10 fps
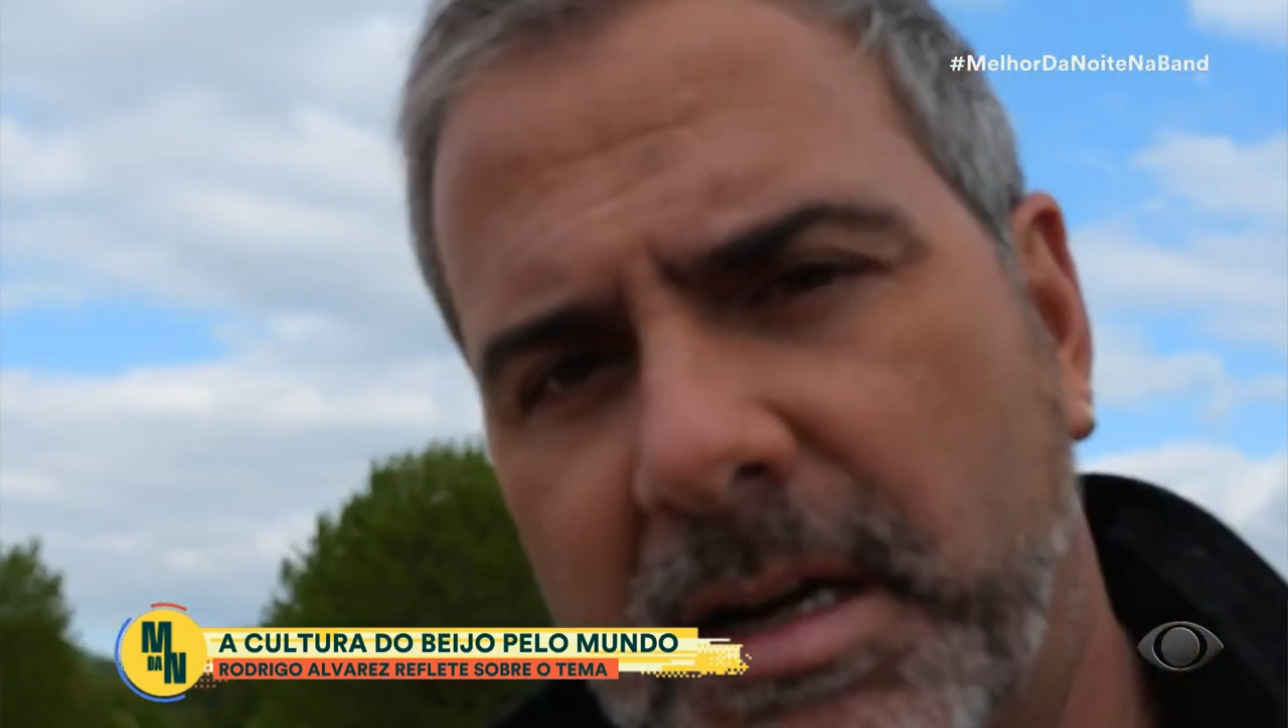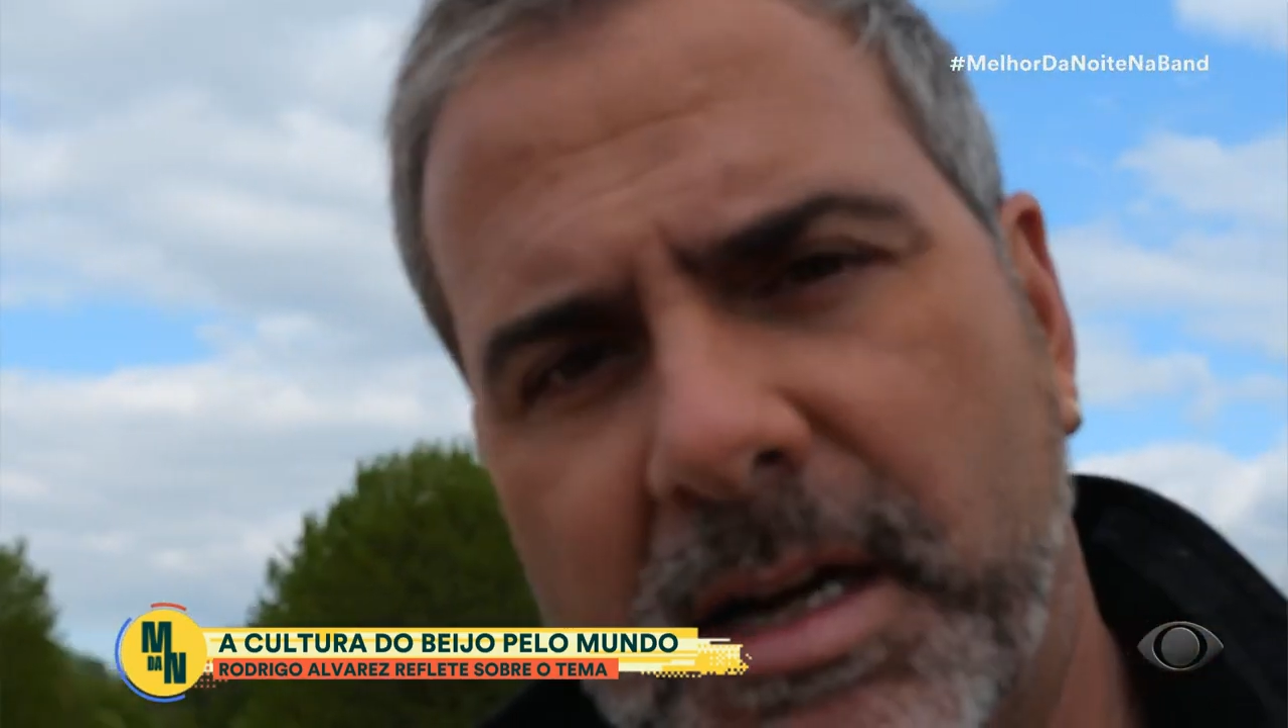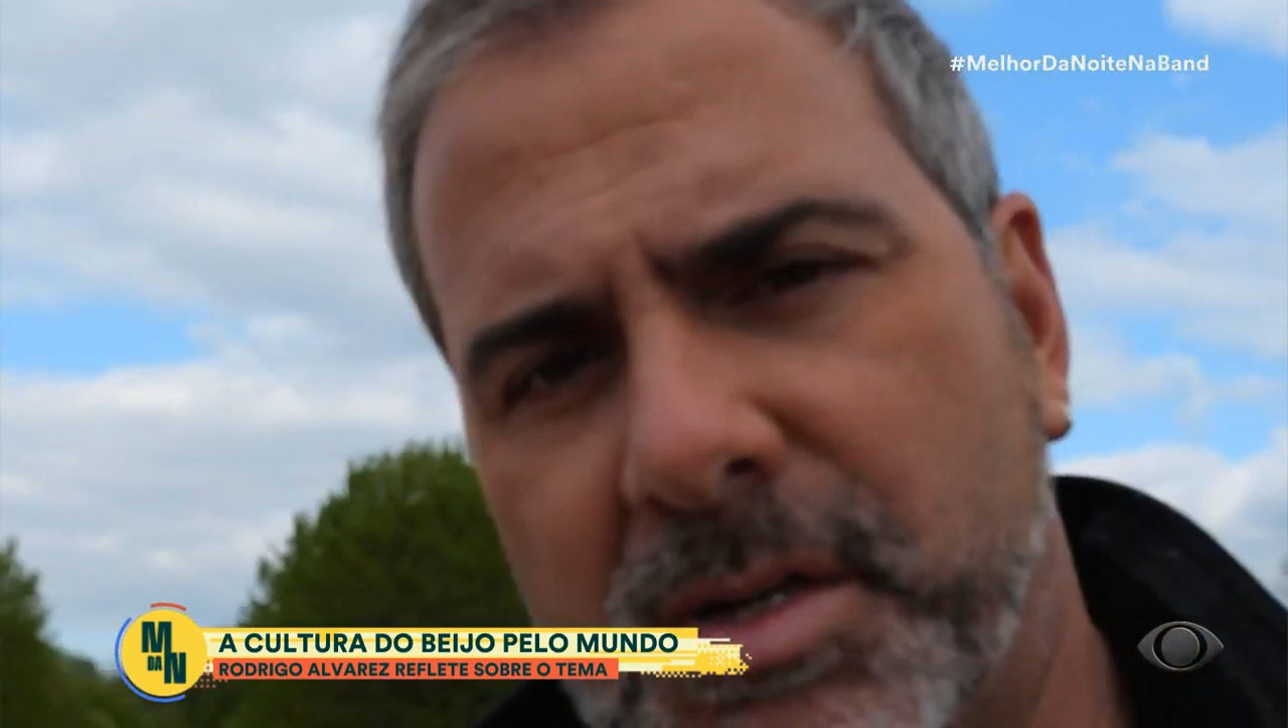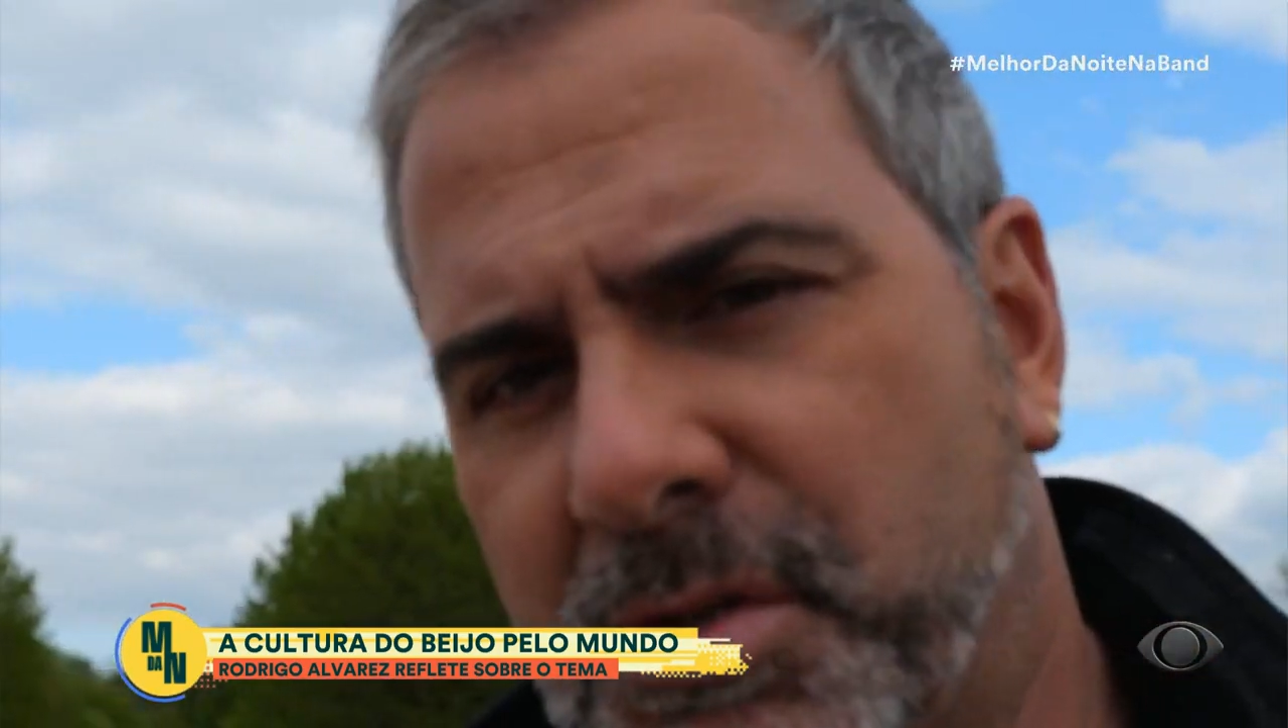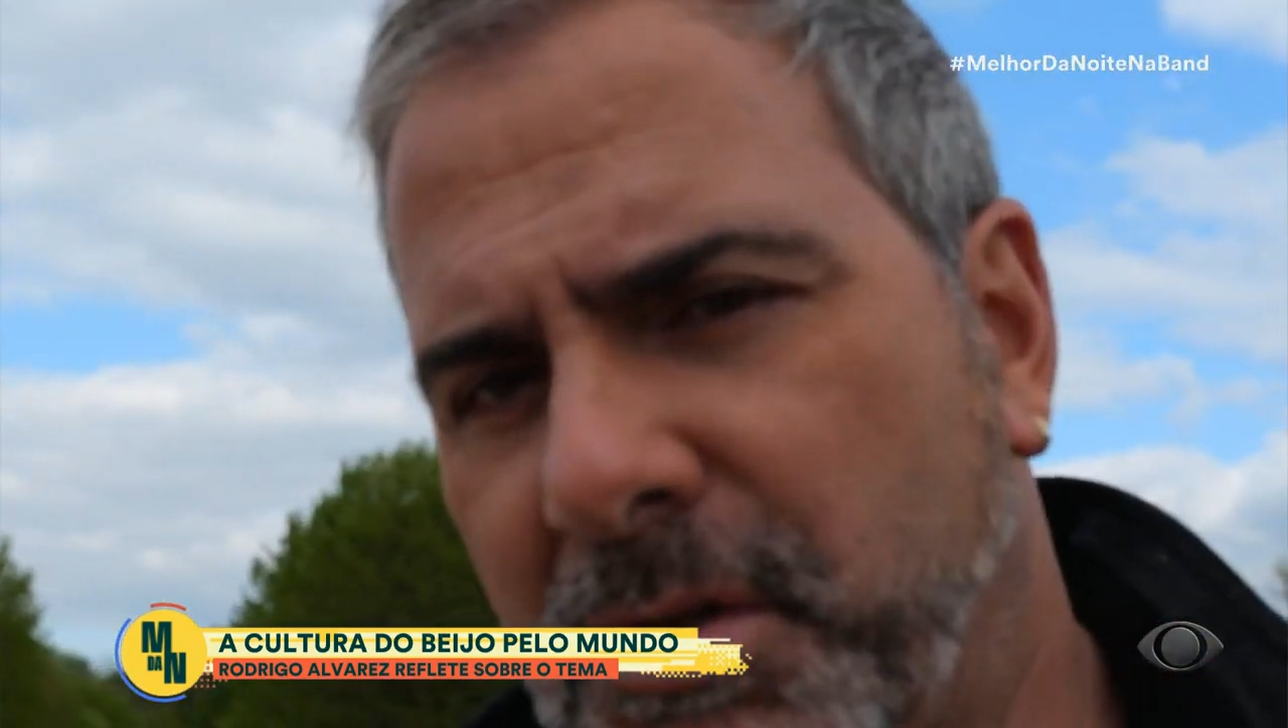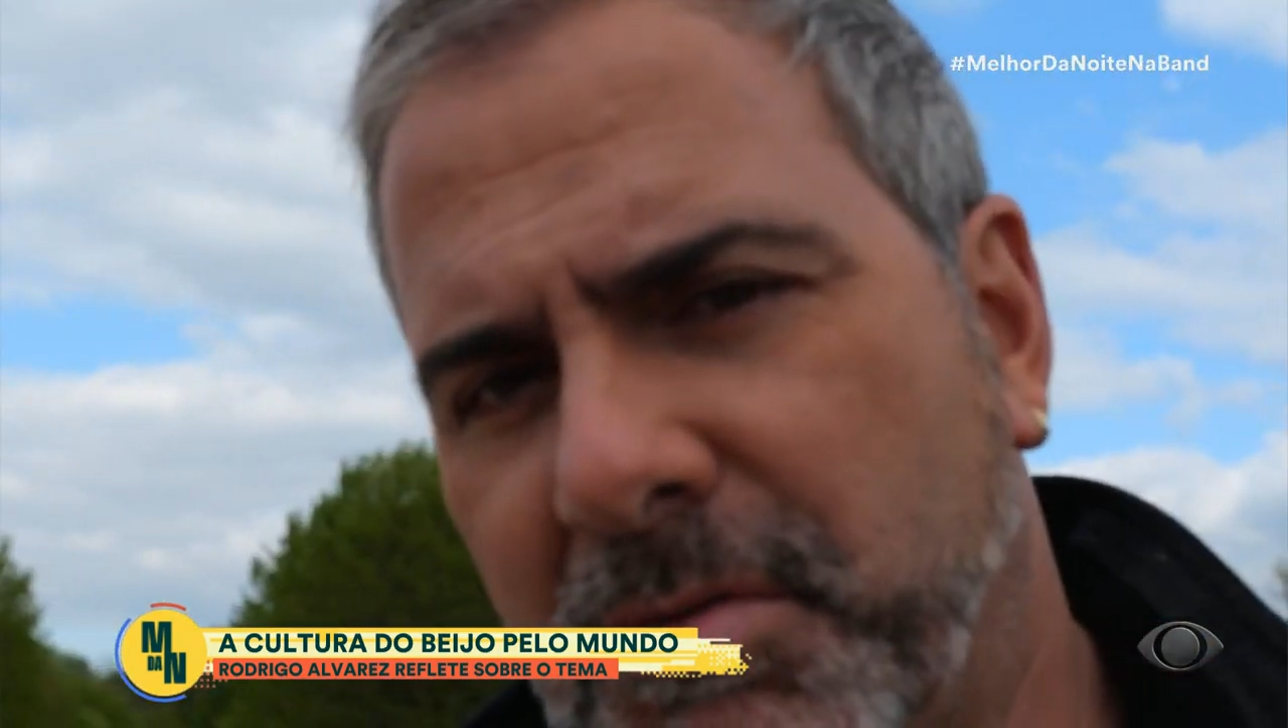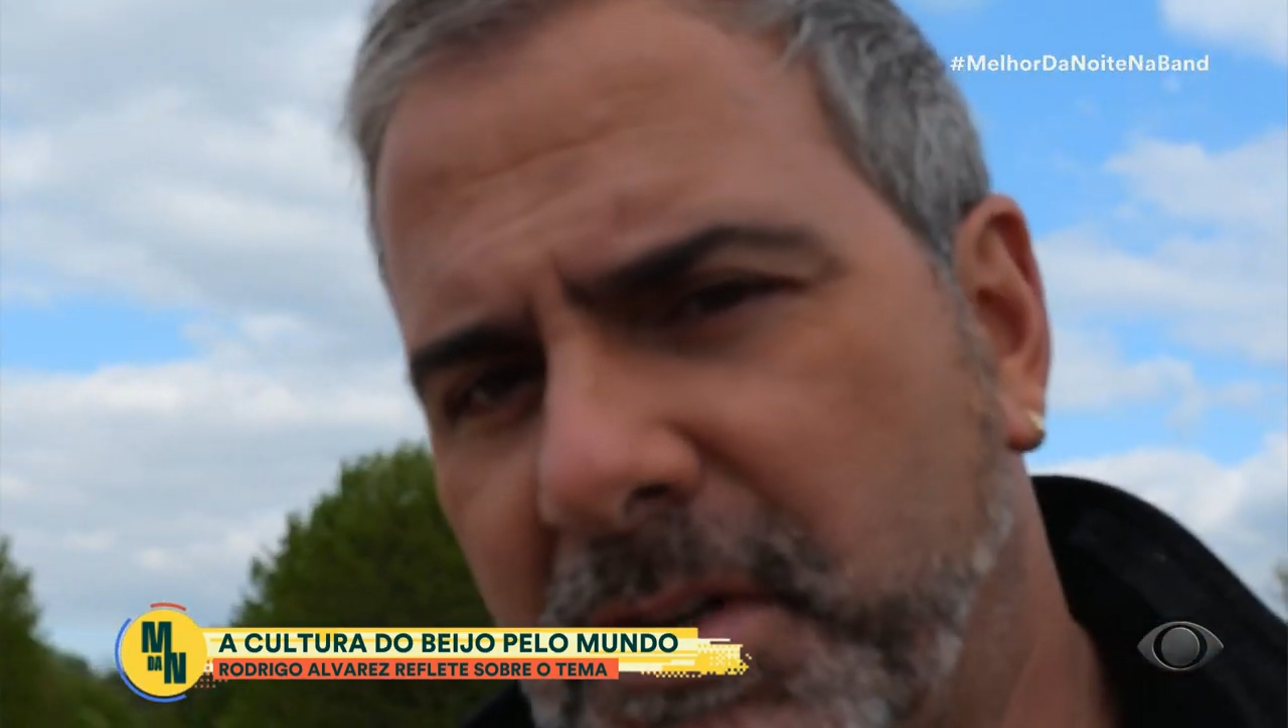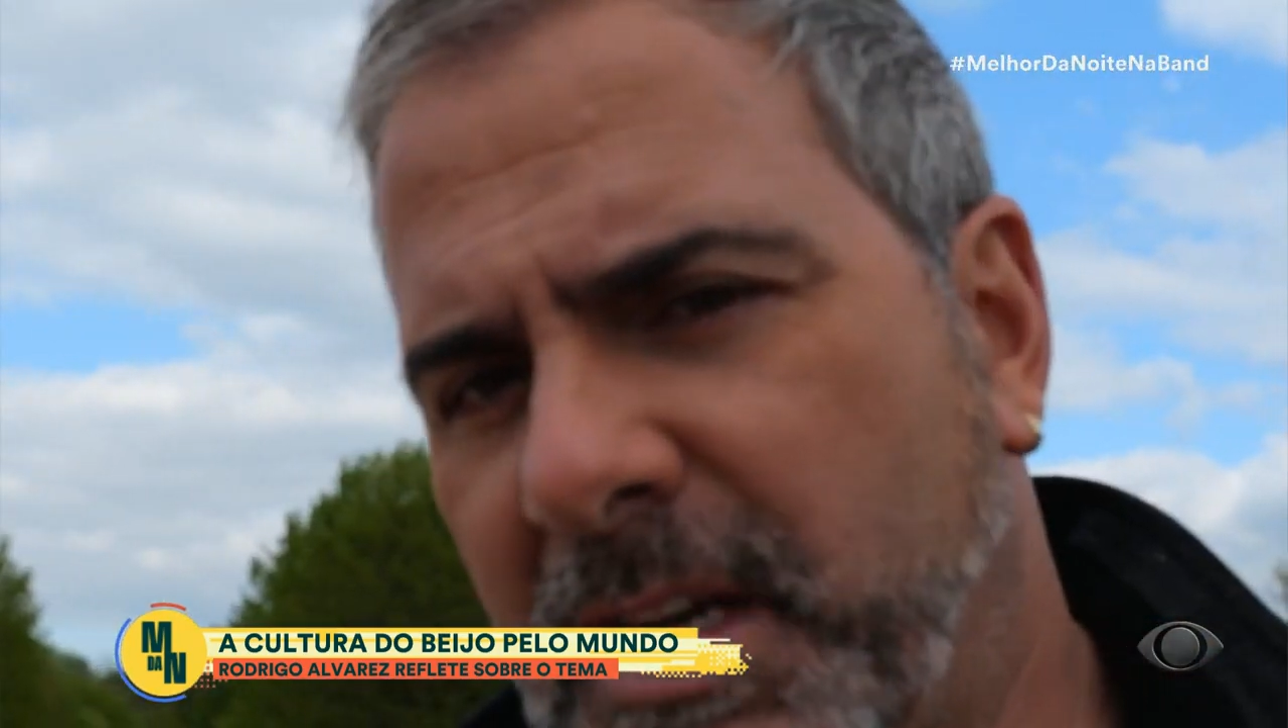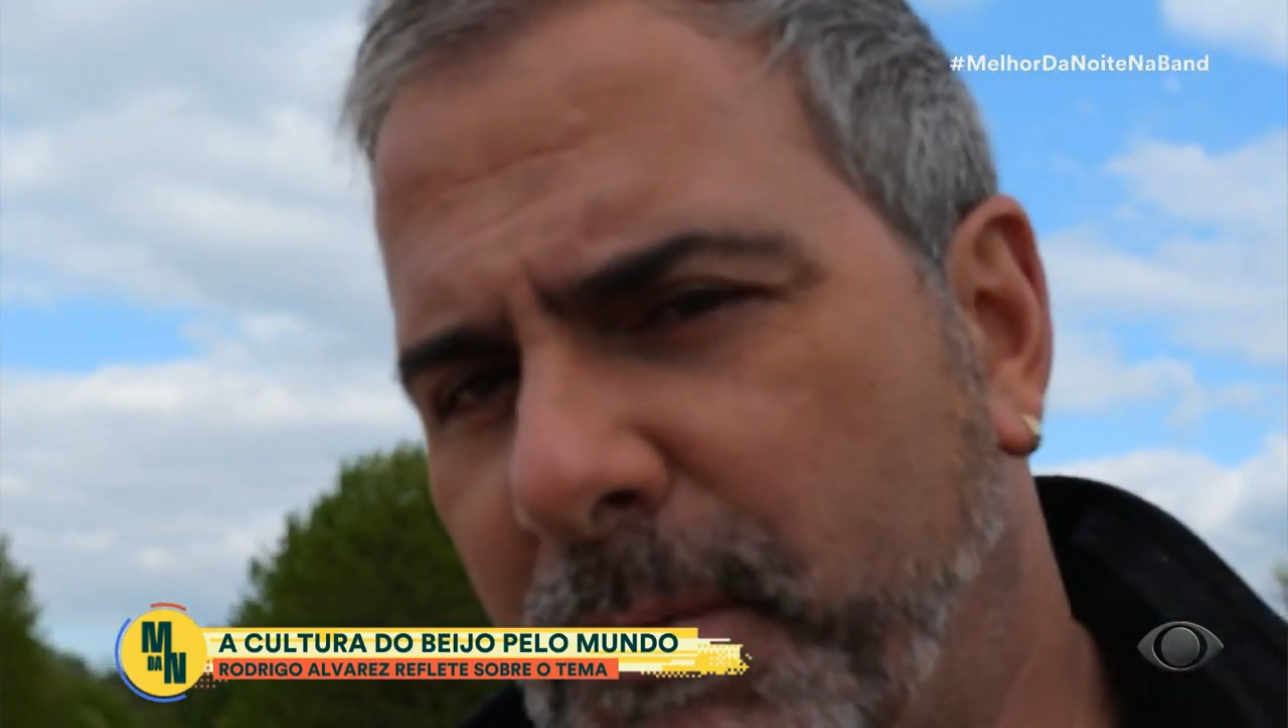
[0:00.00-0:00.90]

Acho que eu não queria